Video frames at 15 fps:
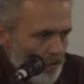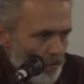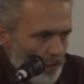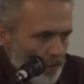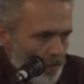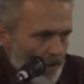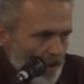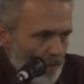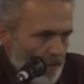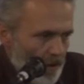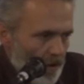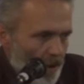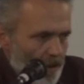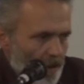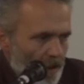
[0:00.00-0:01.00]
noktada
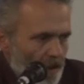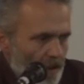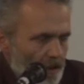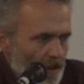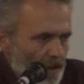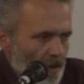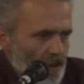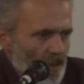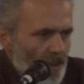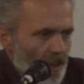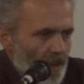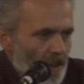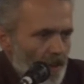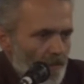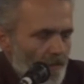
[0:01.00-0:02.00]
bir daire ya, ikinci
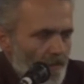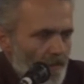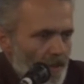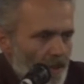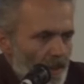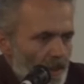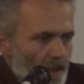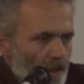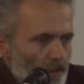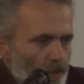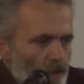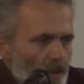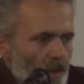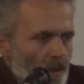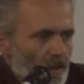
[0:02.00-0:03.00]
daire. Bu
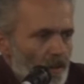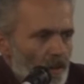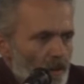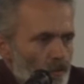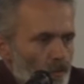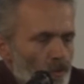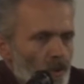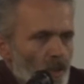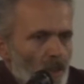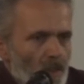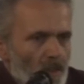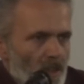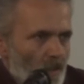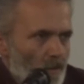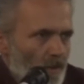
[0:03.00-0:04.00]
da Musa
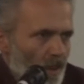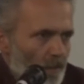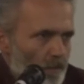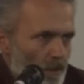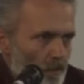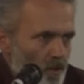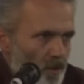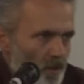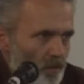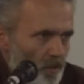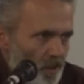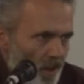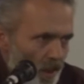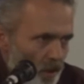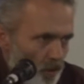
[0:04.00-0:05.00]
Aleyhisselam'ın Rabbiymiş.
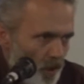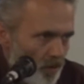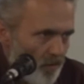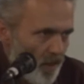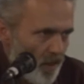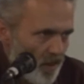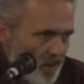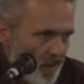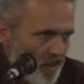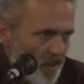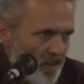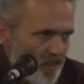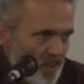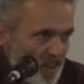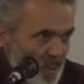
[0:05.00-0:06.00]
Tayyün evvel
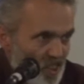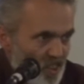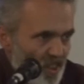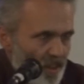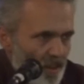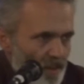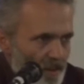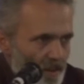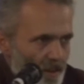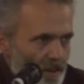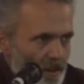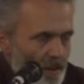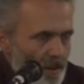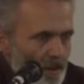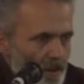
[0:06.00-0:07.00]
dairesinin ikinci dairesi.
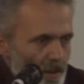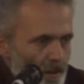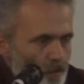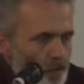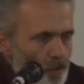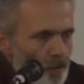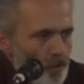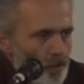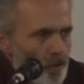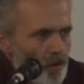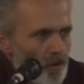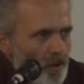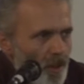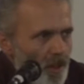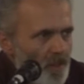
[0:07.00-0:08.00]
Bunun
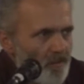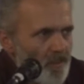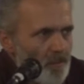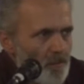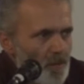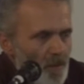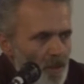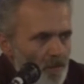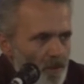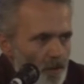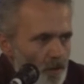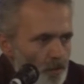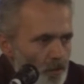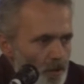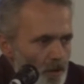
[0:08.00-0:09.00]
diyor harfi mim
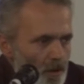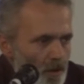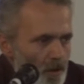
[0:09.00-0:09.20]
harfidir diyor.